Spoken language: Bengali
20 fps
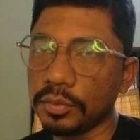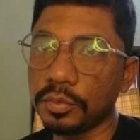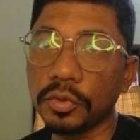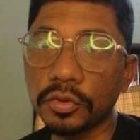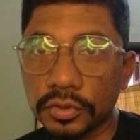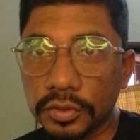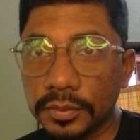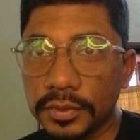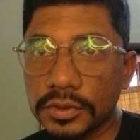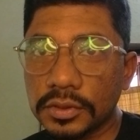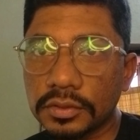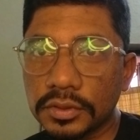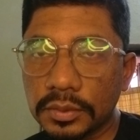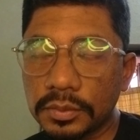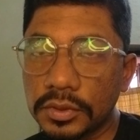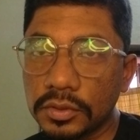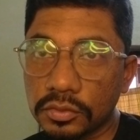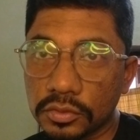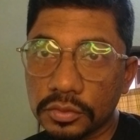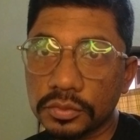প্রথমে যখন
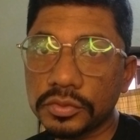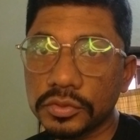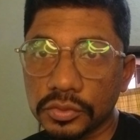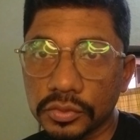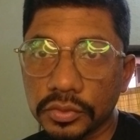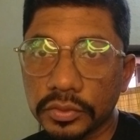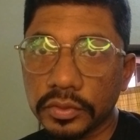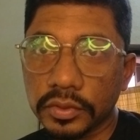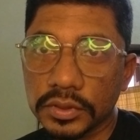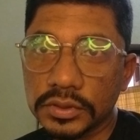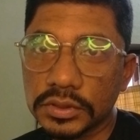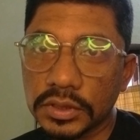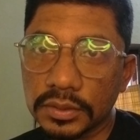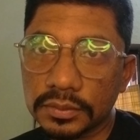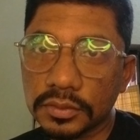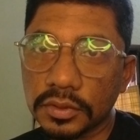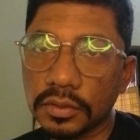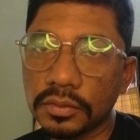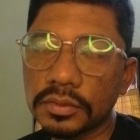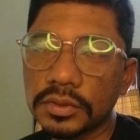আমি ইউটিউব শুরু
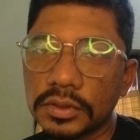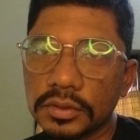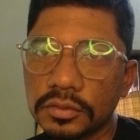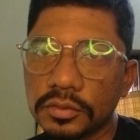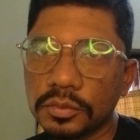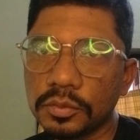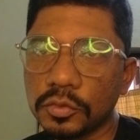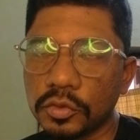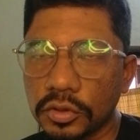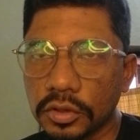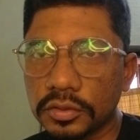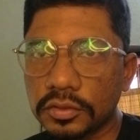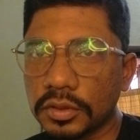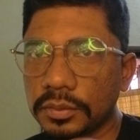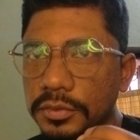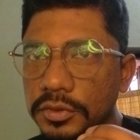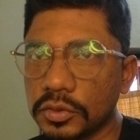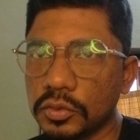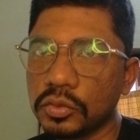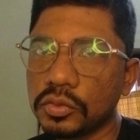করেছিলাম তখন কিন্তু মূলত
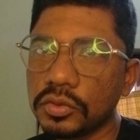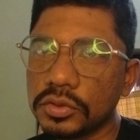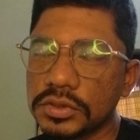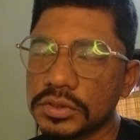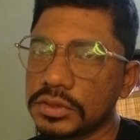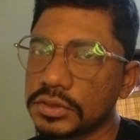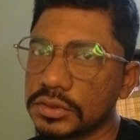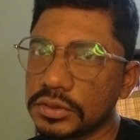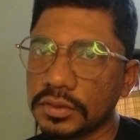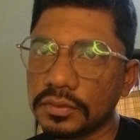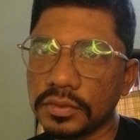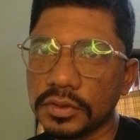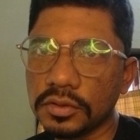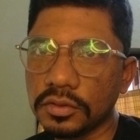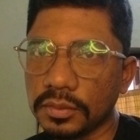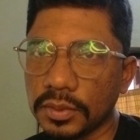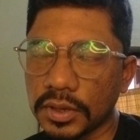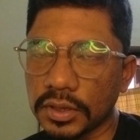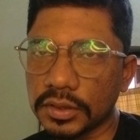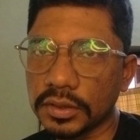আমি দুটো জিনিস নিয়ে
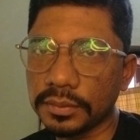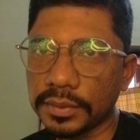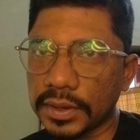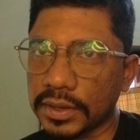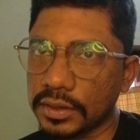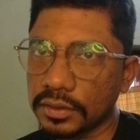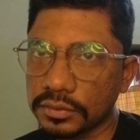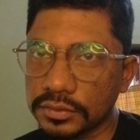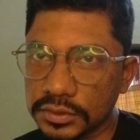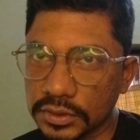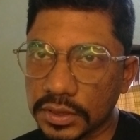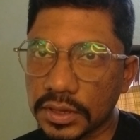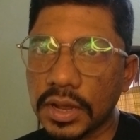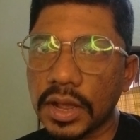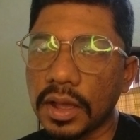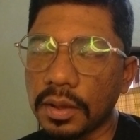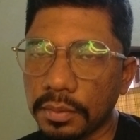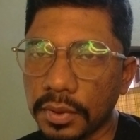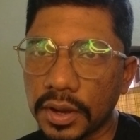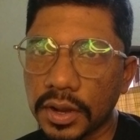ভিডিও বানাতাম একটা হচ্ছে
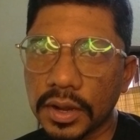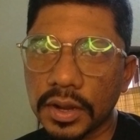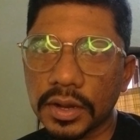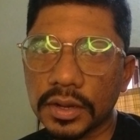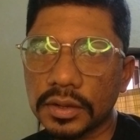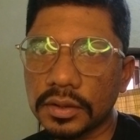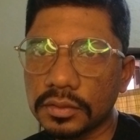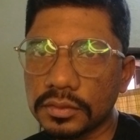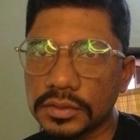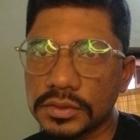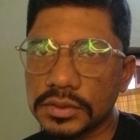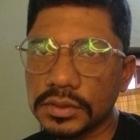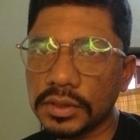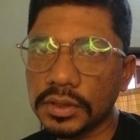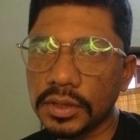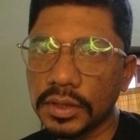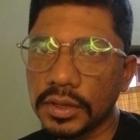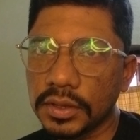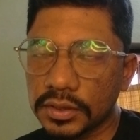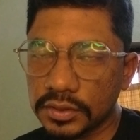খাবার আর একটা হচ্ছে
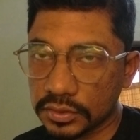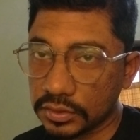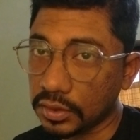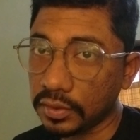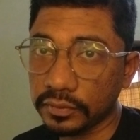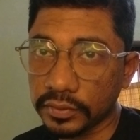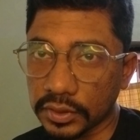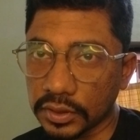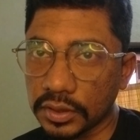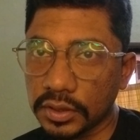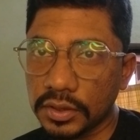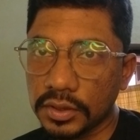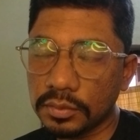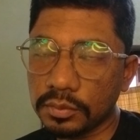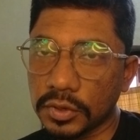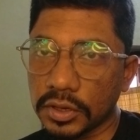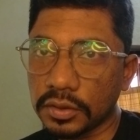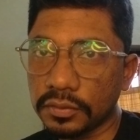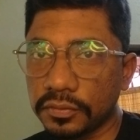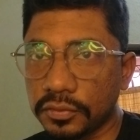ট্রাভেল
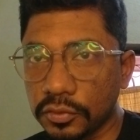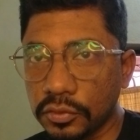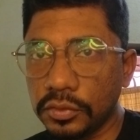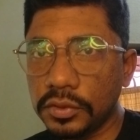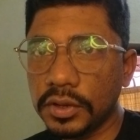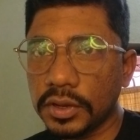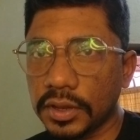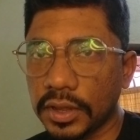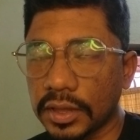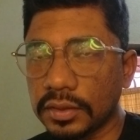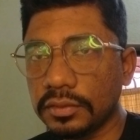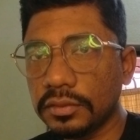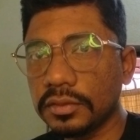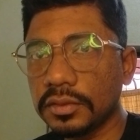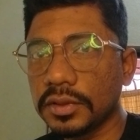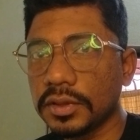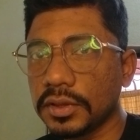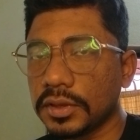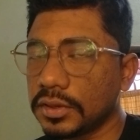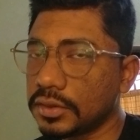মানে ফুড অ্যান্ড
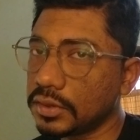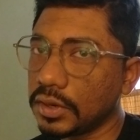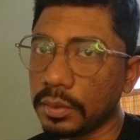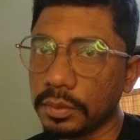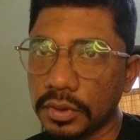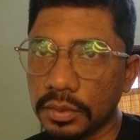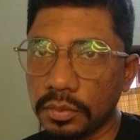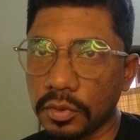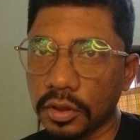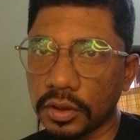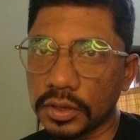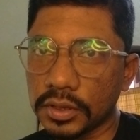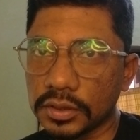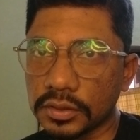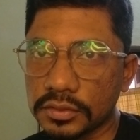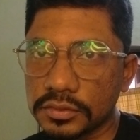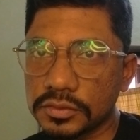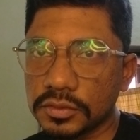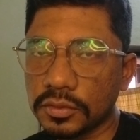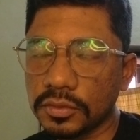ট্রাভেল ব্লগিং
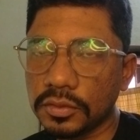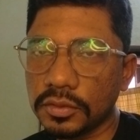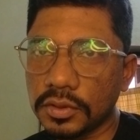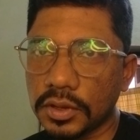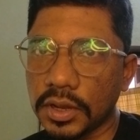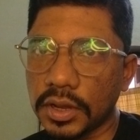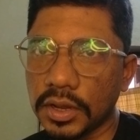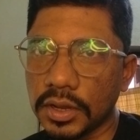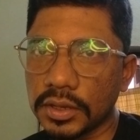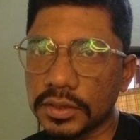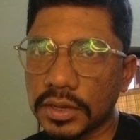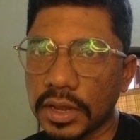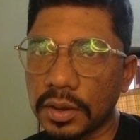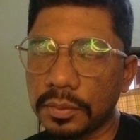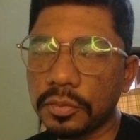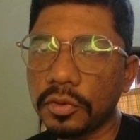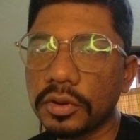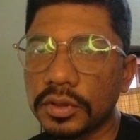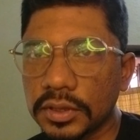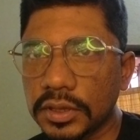সো
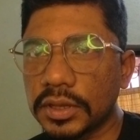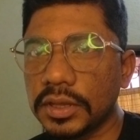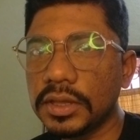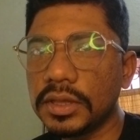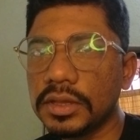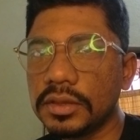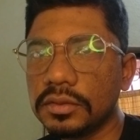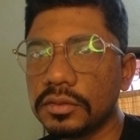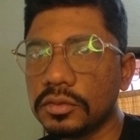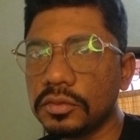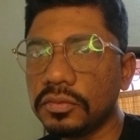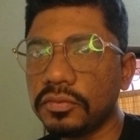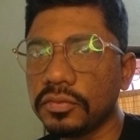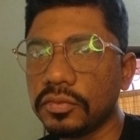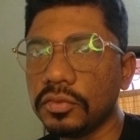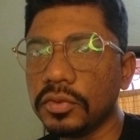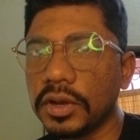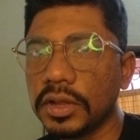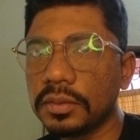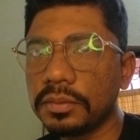তারপর থেকেই কিন্তু
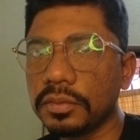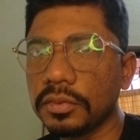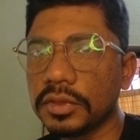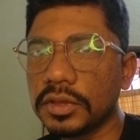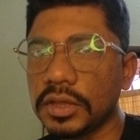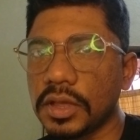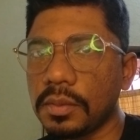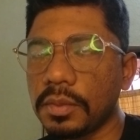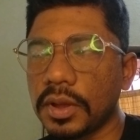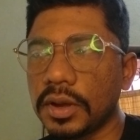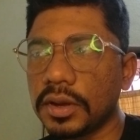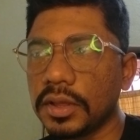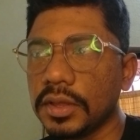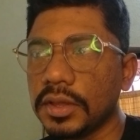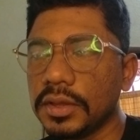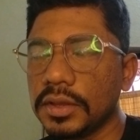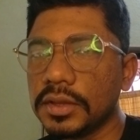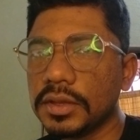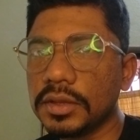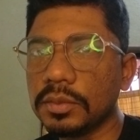ফুডের প্রতি আমার
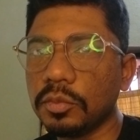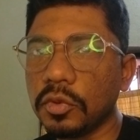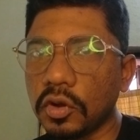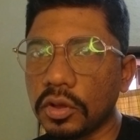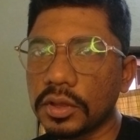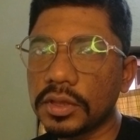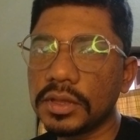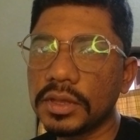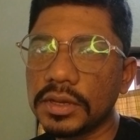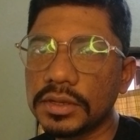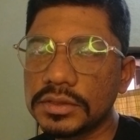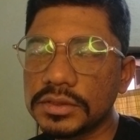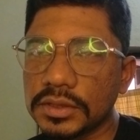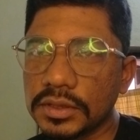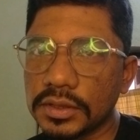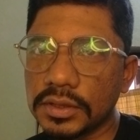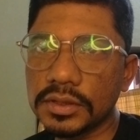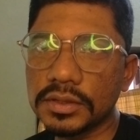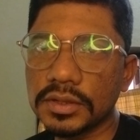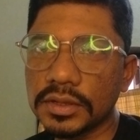ব্লগিংয়ের যে
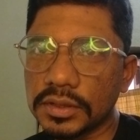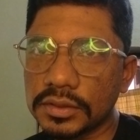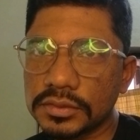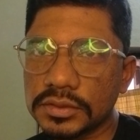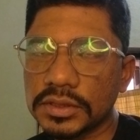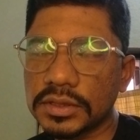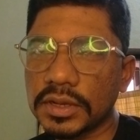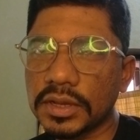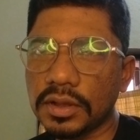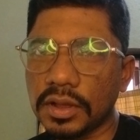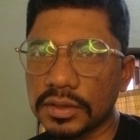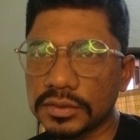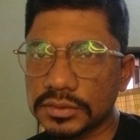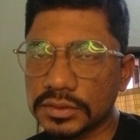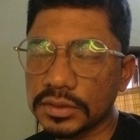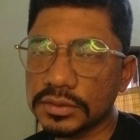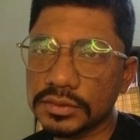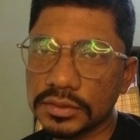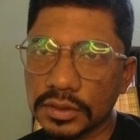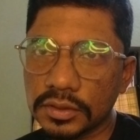ইন্টারেস্ট সেটা
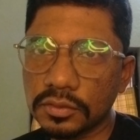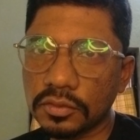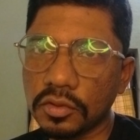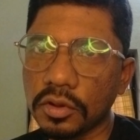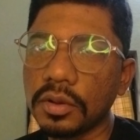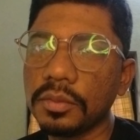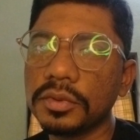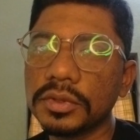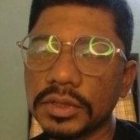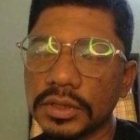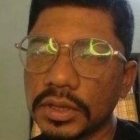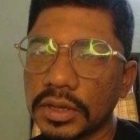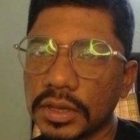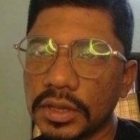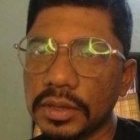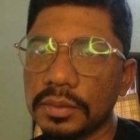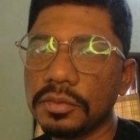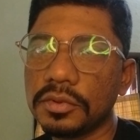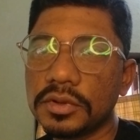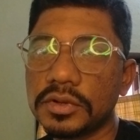আস্তে আস্তে একটু কম হতে থাকে
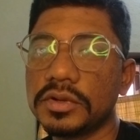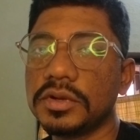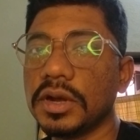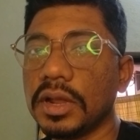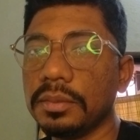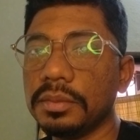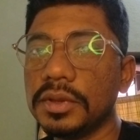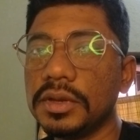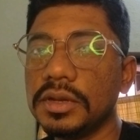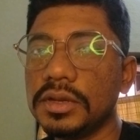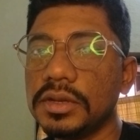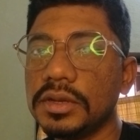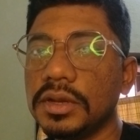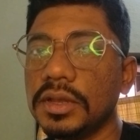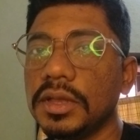এবং ট্রাভেল